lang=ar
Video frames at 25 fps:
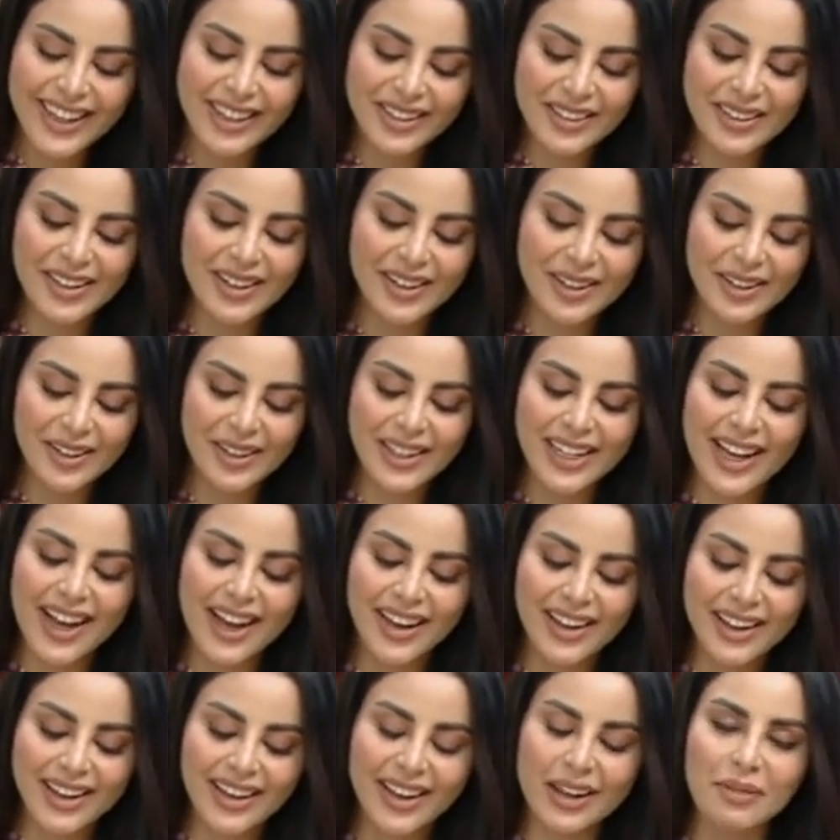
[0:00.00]
خلونا نروح
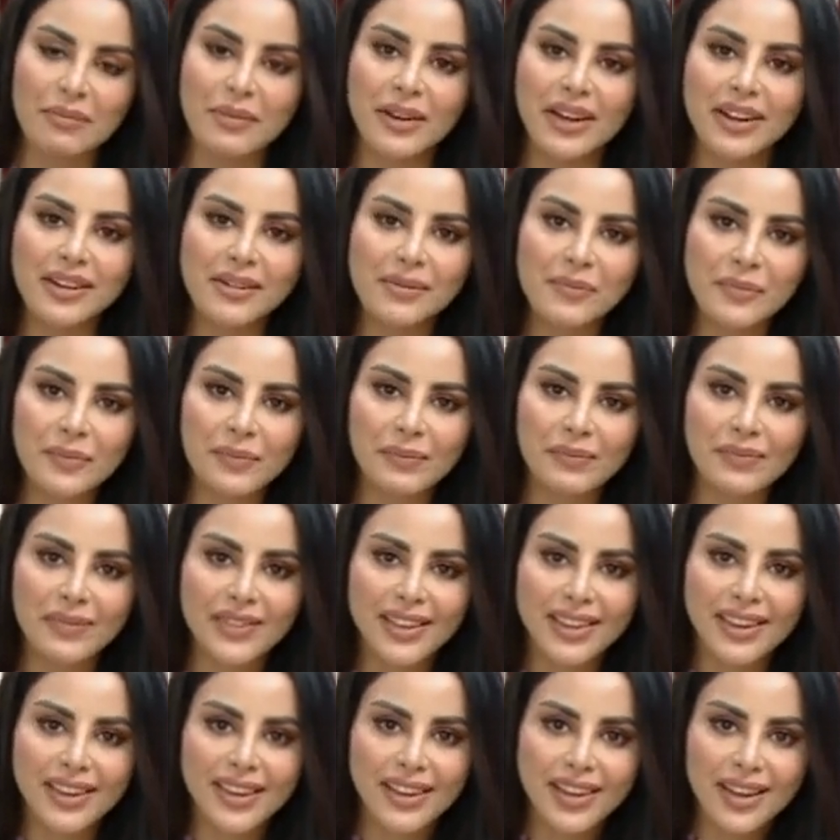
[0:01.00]
لاخر خبر
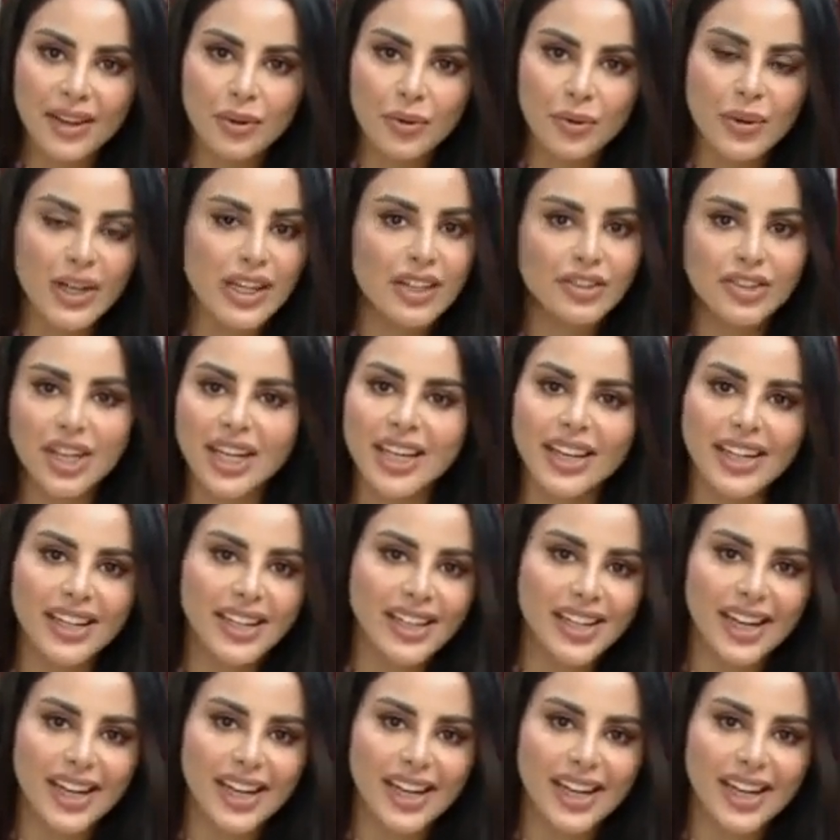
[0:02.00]
واللي جنن